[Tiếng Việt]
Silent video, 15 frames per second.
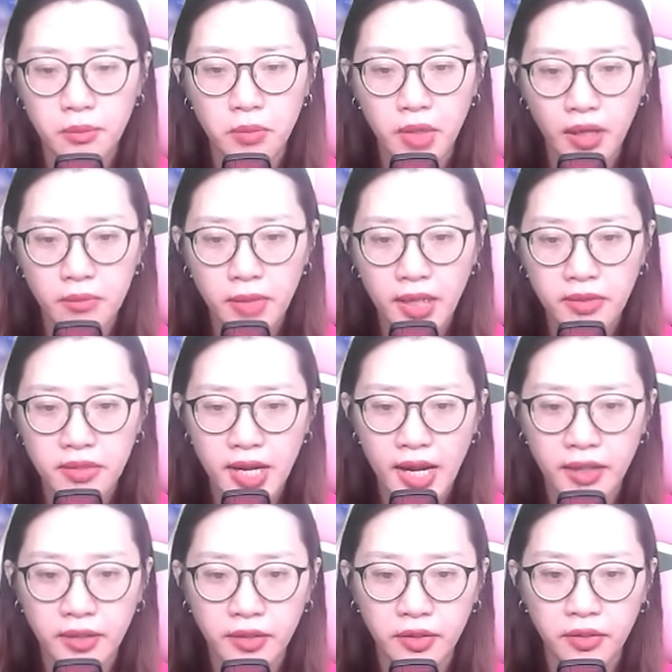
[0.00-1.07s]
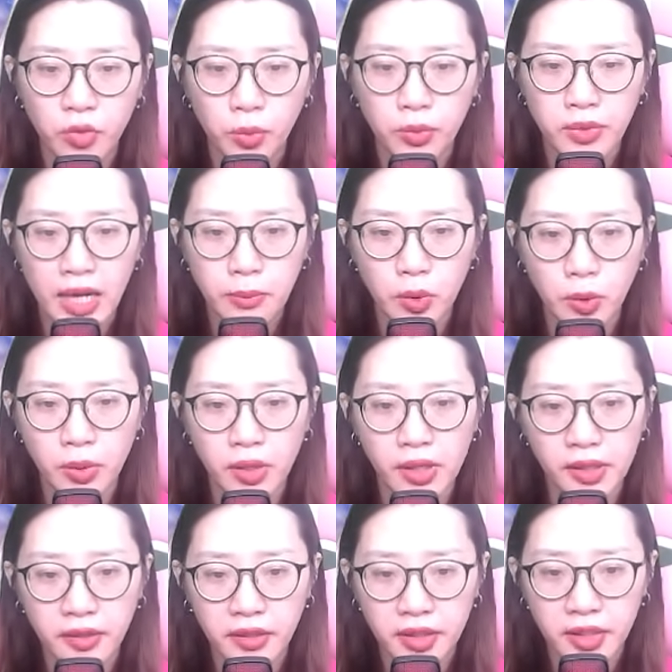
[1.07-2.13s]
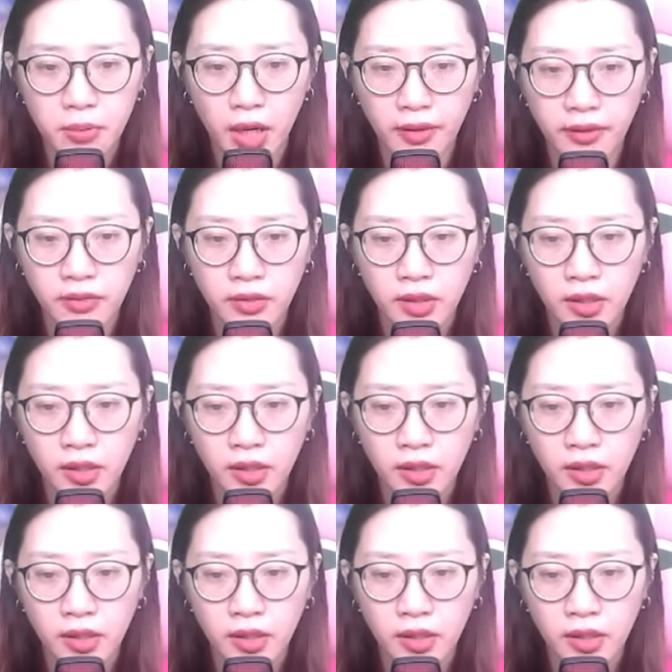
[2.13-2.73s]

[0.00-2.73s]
mở mắt ra, phun ra một hơi khí bẩn.